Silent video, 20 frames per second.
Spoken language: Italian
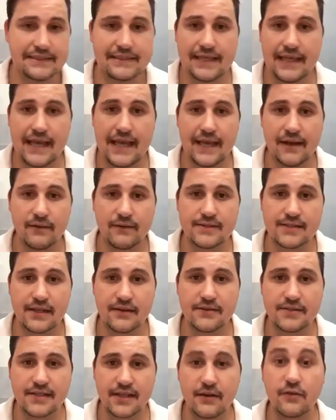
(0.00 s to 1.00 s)
e
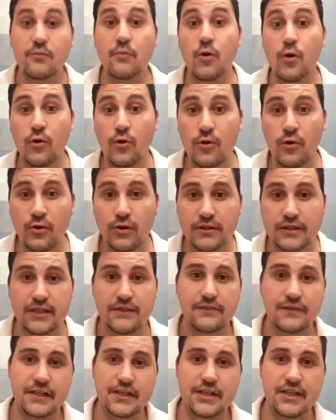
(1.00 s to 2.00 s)
quest'anno saranno molto
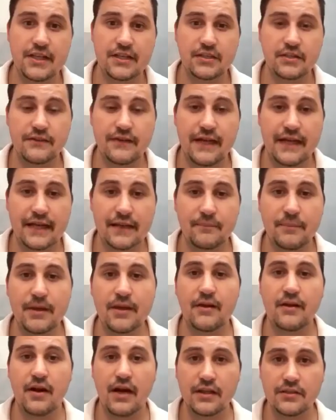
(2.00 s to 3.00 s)
difficili da trovare,
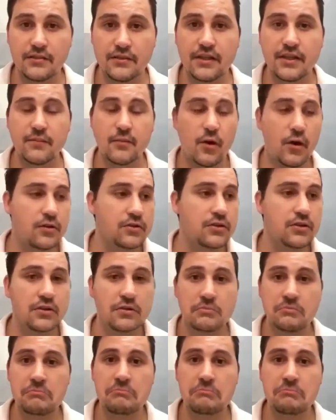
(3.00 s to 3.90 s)
però ad ogni modo,